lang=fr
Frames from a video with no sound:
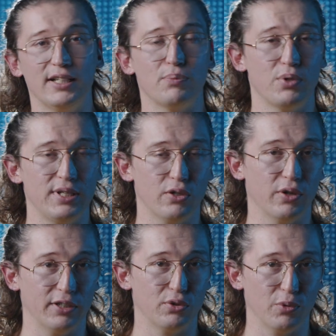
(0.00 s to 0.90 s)
exposer
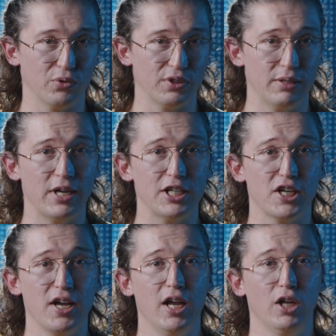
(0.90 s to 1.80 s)
correctement ton
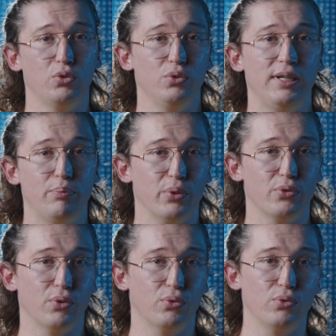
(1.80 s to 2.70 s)
image, tout dépend
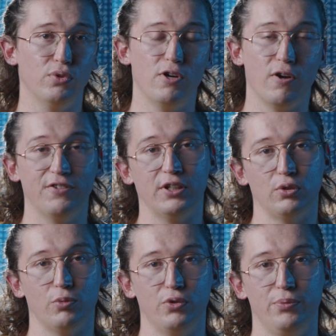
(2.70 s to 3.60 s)
surtout de
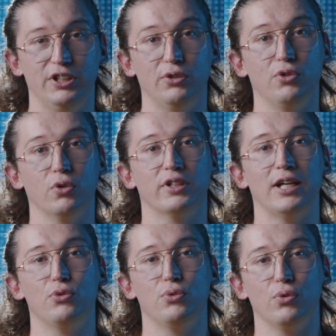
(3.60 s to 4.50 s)
l'environnement lumineux dans
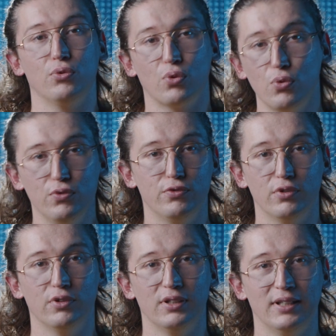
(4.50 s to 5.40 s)
lequel tu te trouves
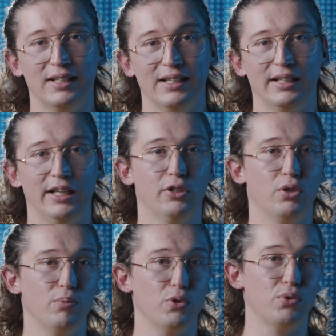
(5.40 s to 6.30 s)
et
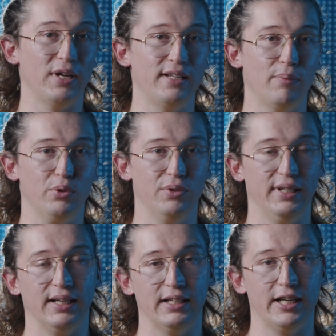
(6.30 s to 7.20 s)
comment tu adaptes
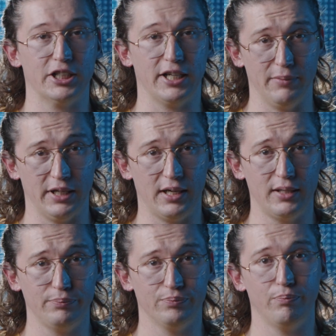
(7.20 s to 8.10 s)
tes réglages
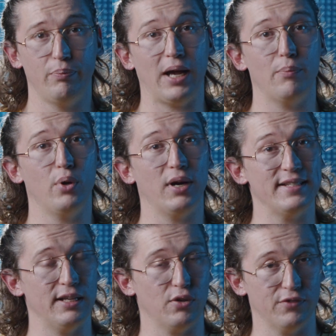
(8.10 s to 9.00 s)
caméra par rapport à
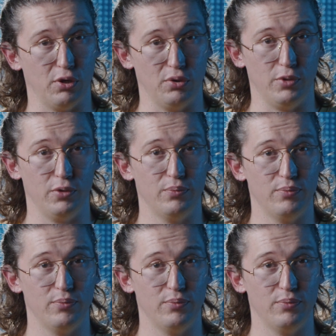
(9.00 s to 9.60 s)
cet environnement.